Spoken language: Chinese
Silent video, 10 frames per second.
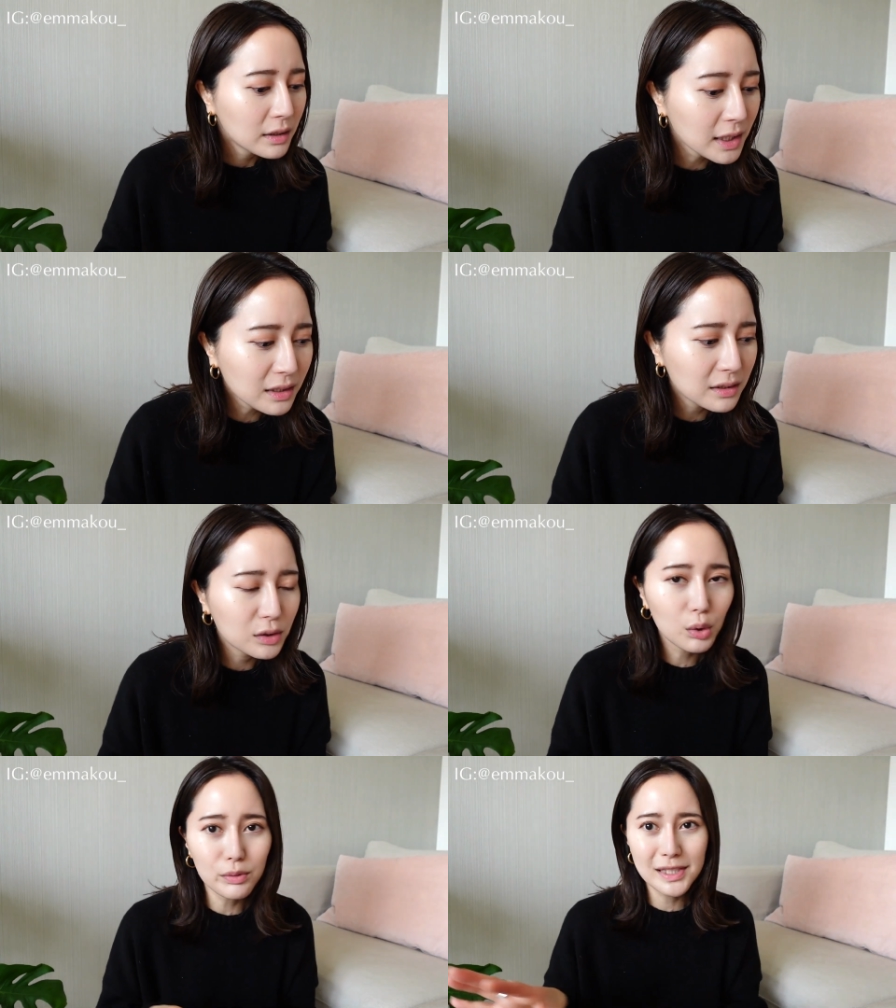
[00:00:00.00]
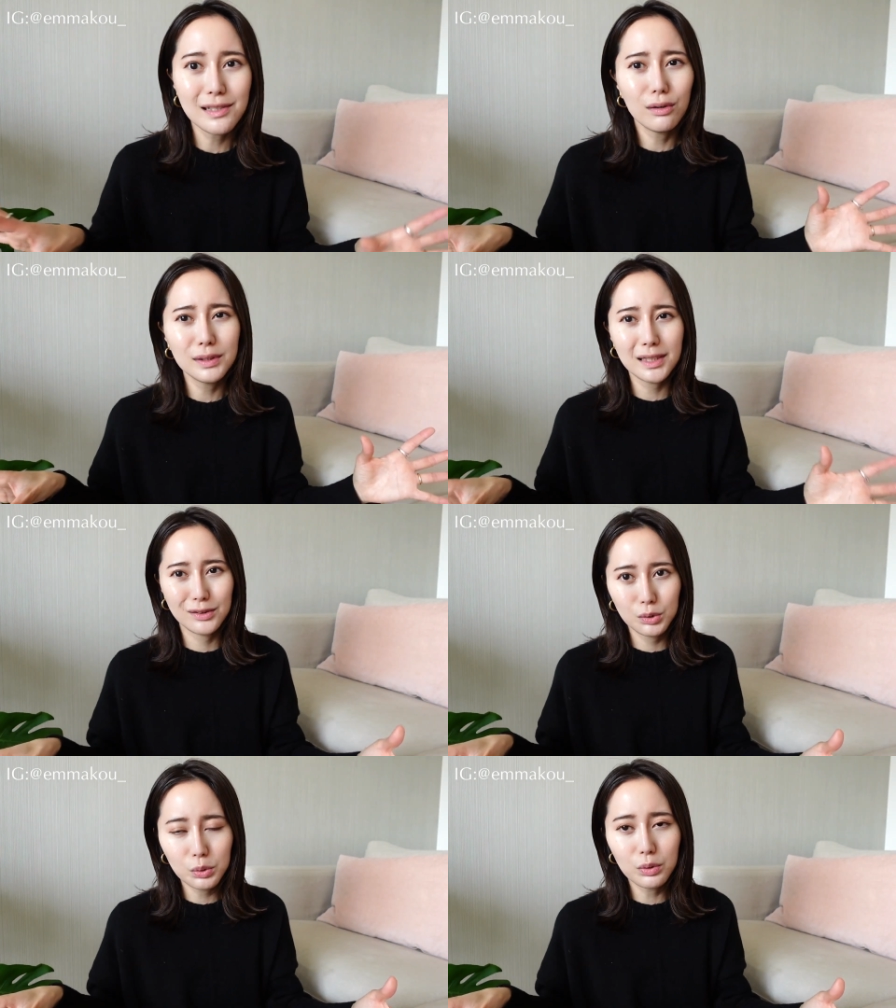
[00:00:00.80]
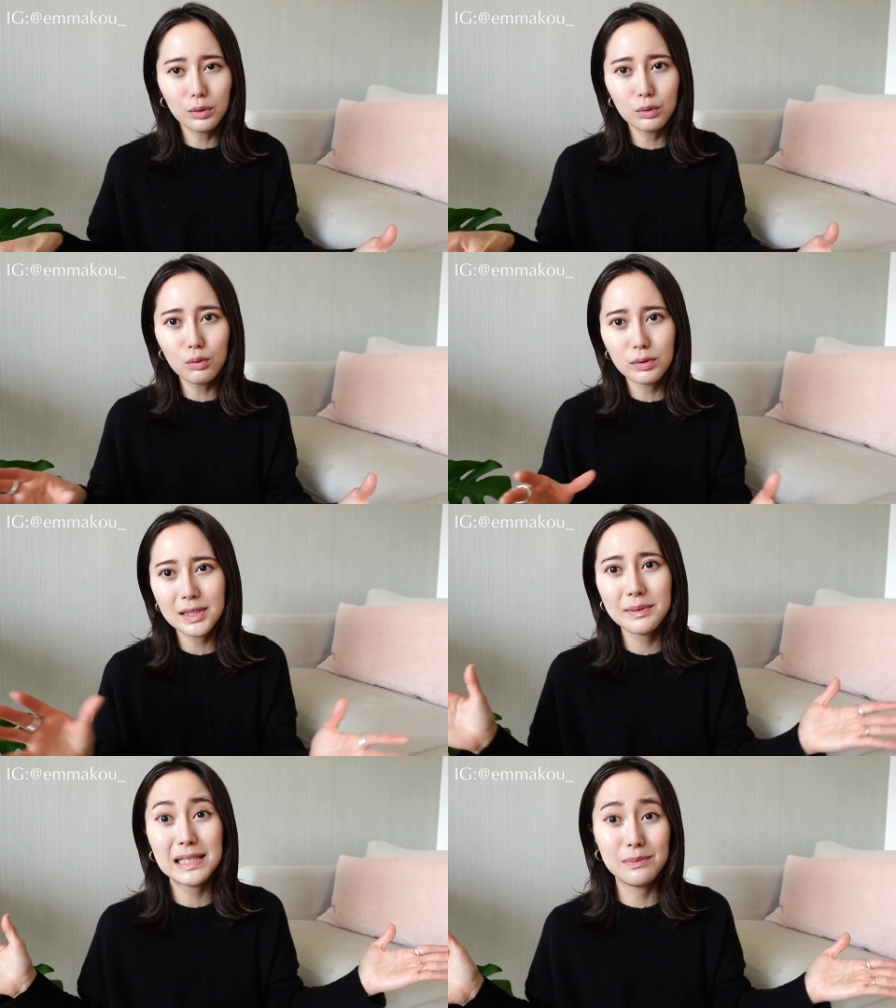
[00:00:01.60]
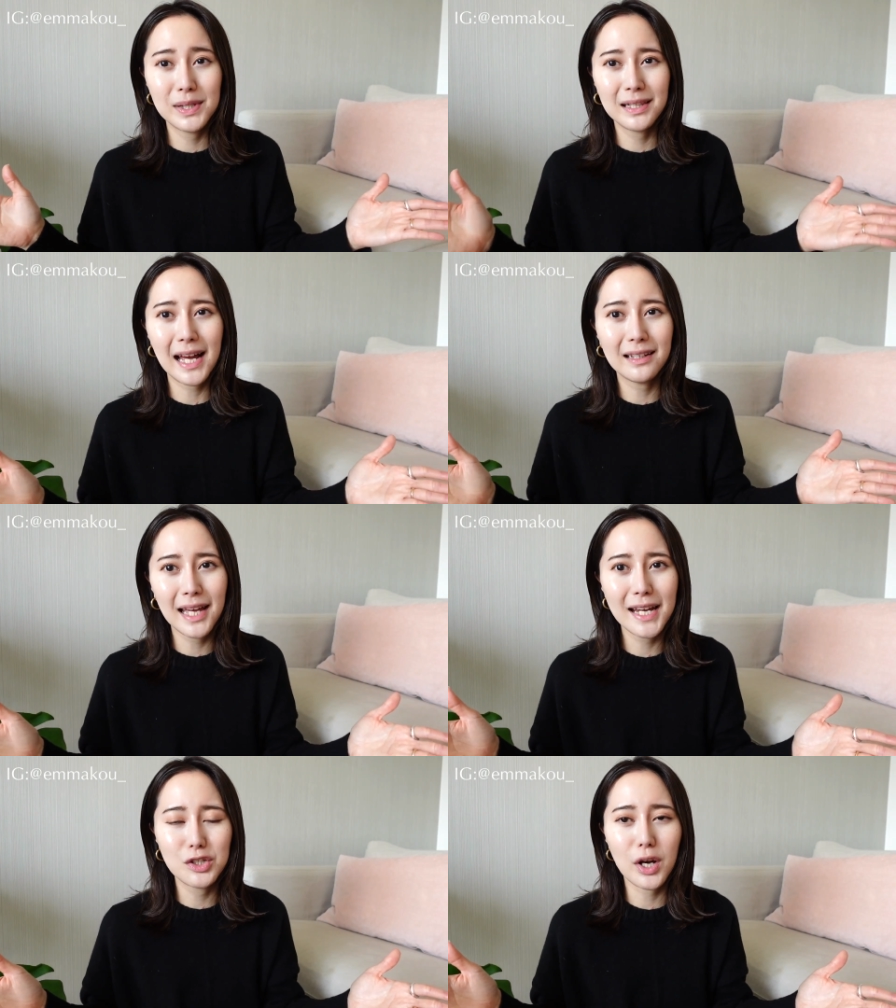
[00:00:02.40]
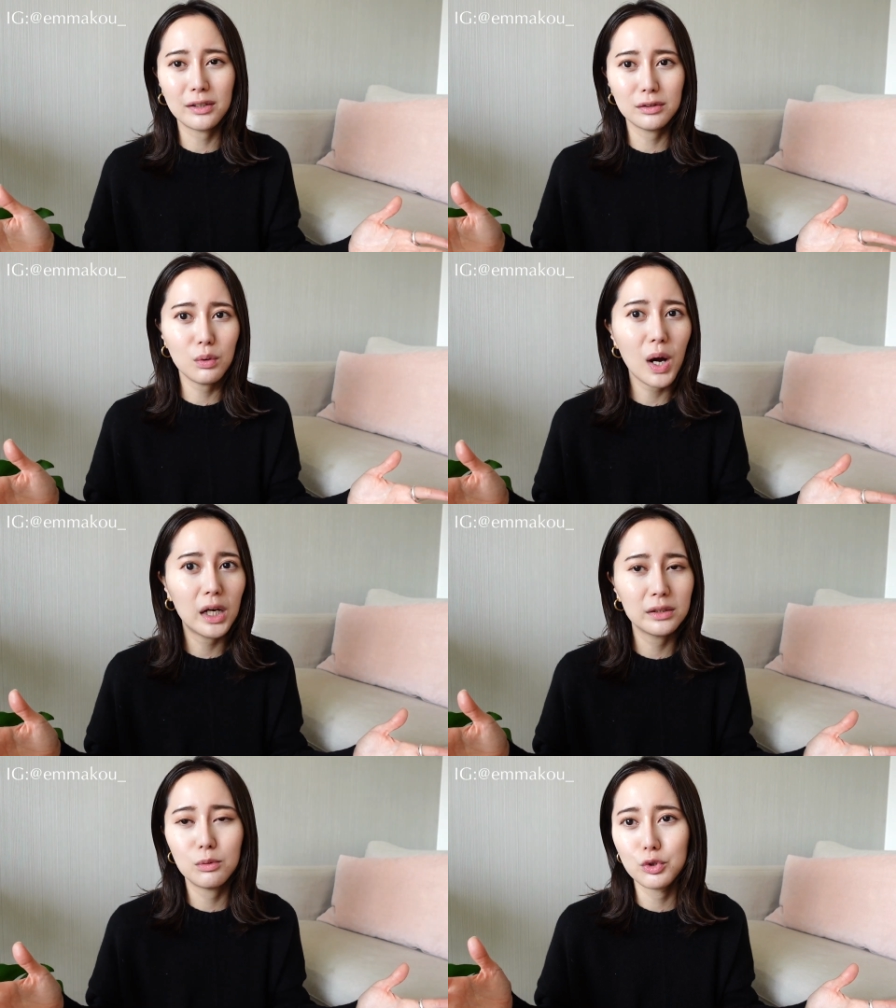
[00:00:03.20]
那可能东西有一点多，如果我这支影片拉得太长的话呢，